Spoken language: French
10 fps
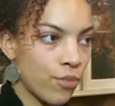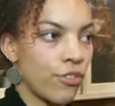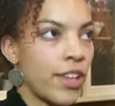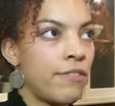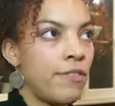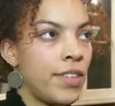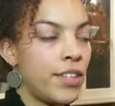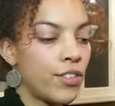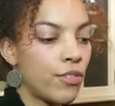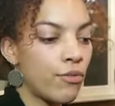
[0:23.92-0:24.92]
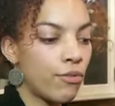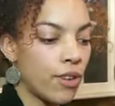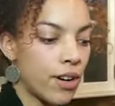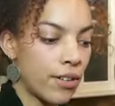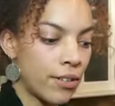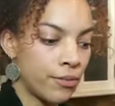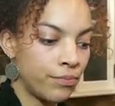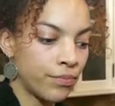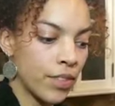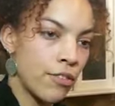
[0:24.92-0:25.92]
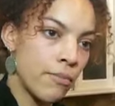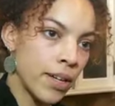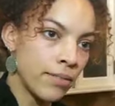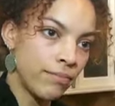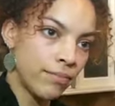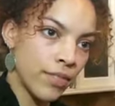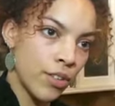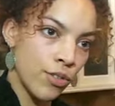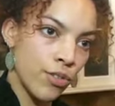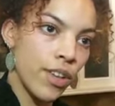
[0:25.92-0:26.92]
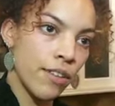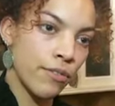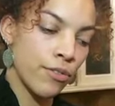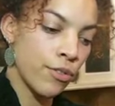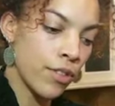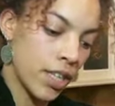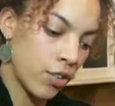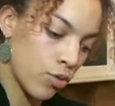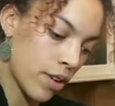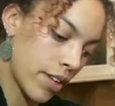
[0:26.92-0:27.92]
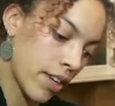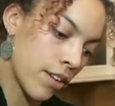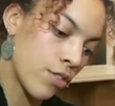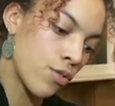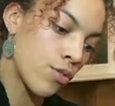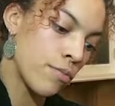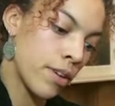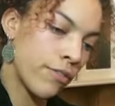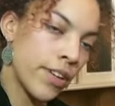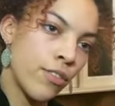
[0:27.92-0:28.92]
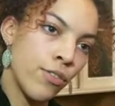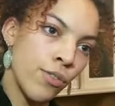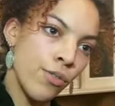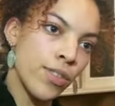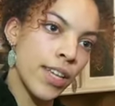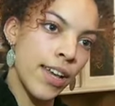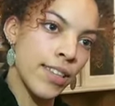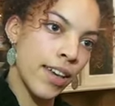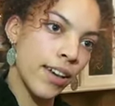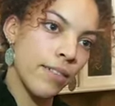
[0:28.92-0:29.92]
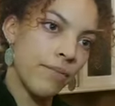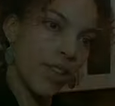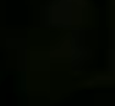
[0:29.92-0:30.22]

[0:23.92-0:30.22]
sur mon affiche, on voit euh, une main au-dessus d'un feu qui joue avec un yo-yo. Mais en fait, le yo-yo, c'est la terre.